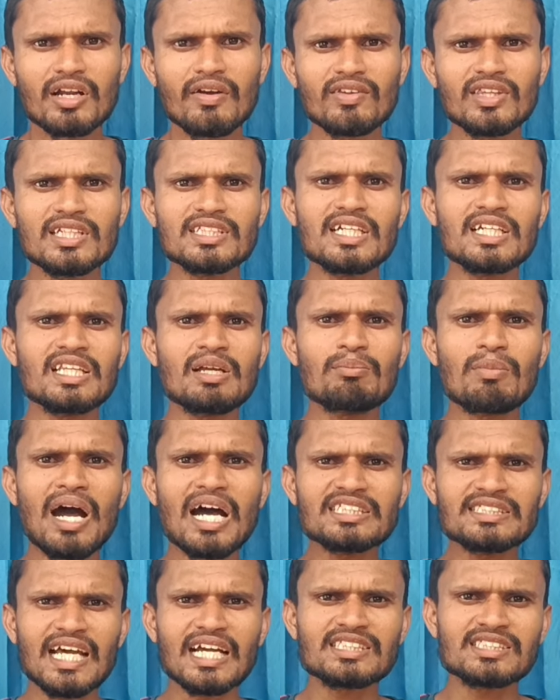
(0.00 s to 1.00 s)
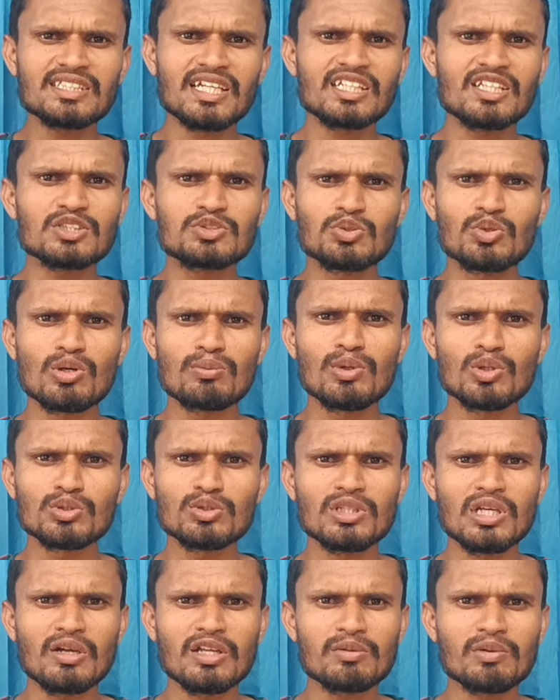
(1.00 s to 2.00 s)
రవితేజ అన్న మాస్ యాక్షన్ అయితే
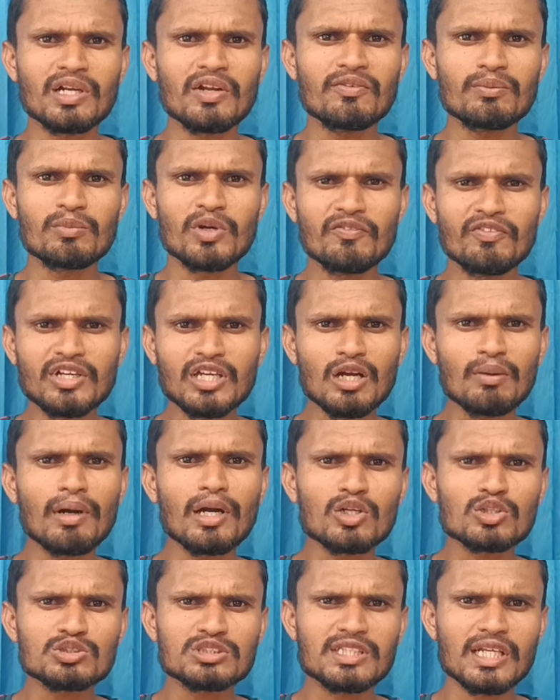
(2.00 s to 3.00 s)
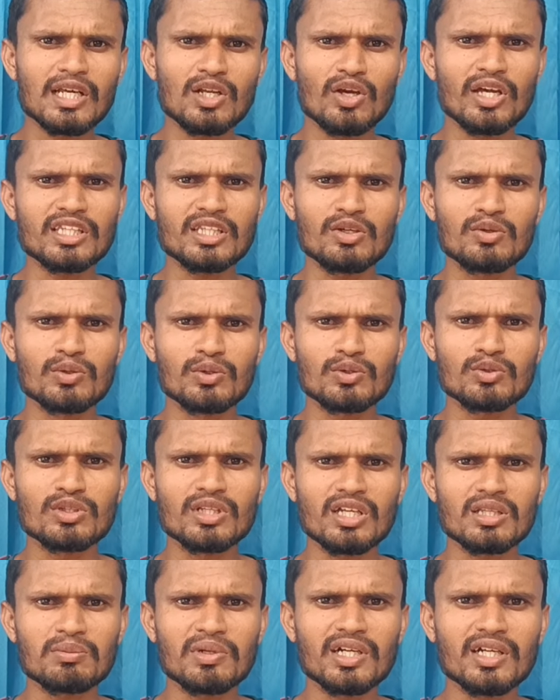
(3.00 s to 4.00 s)
చూడబోతున్నాం అనమాట విక్రమార్జున్ స్టైల్లో అయితే
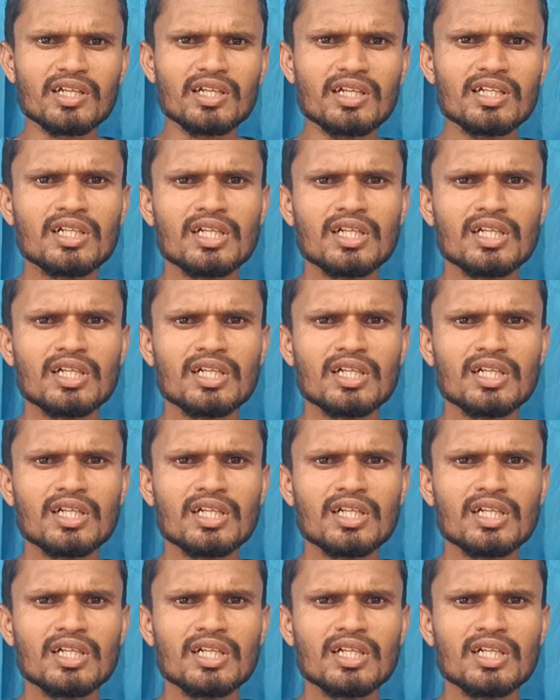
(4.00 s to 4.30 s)
ఉంటుంది అనమాట